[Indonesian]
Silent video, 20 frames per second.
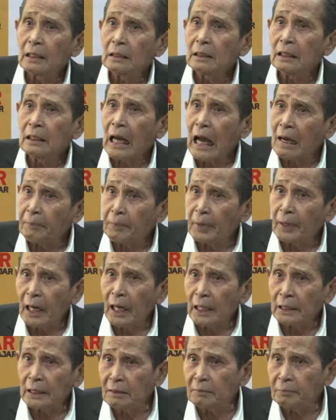
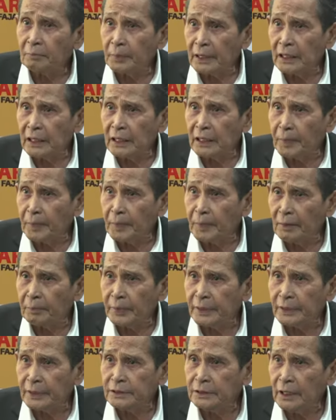Apakah sampai kepada
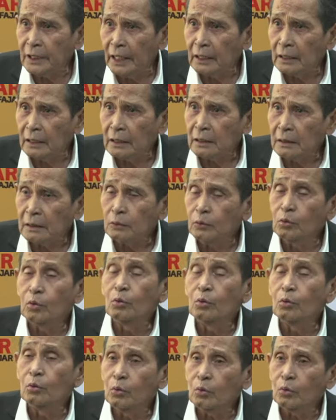presiden
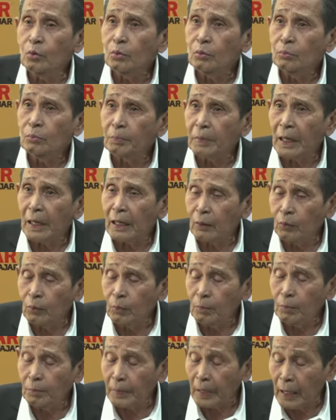dulu Pak Ru,
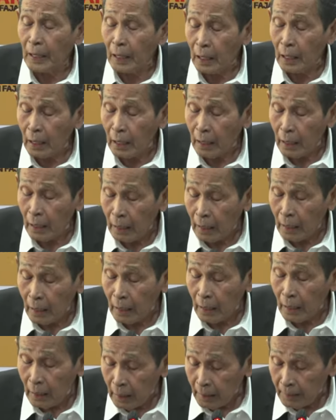Pak
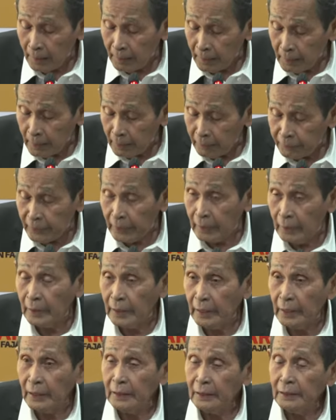
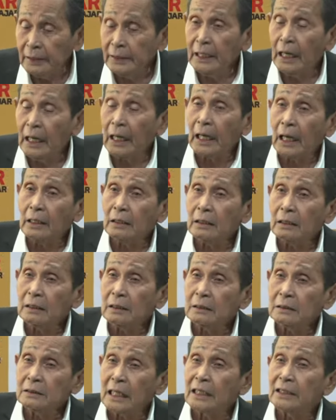Fili dia kan
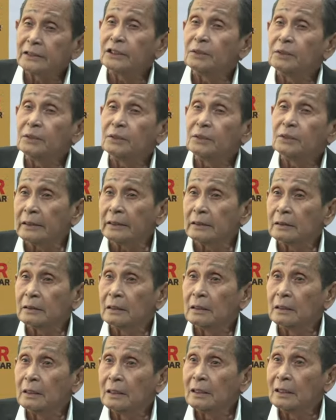sanksi berat.
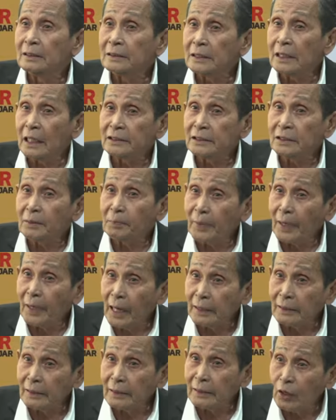Sanksi
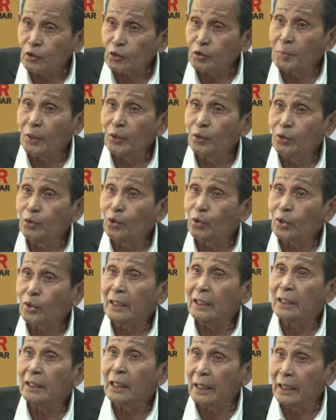berat harus
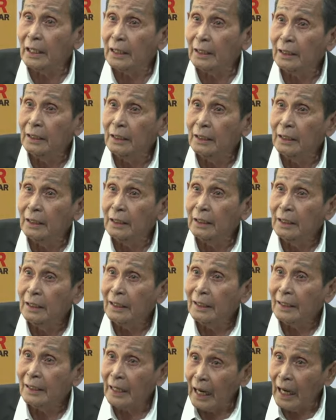mengundurkan diri.
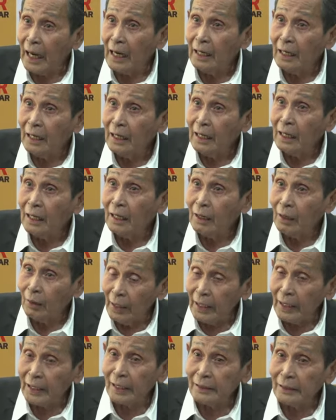Ya.
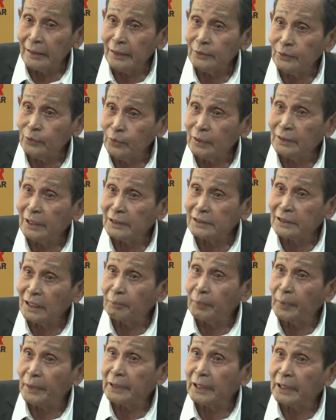Oleh karena itu kita
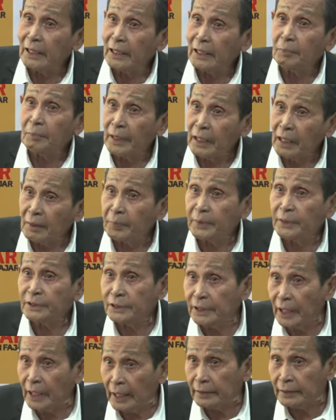sampaikan kepada
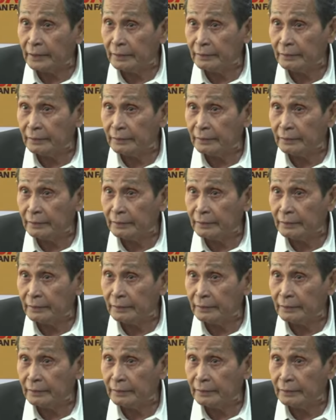presiden.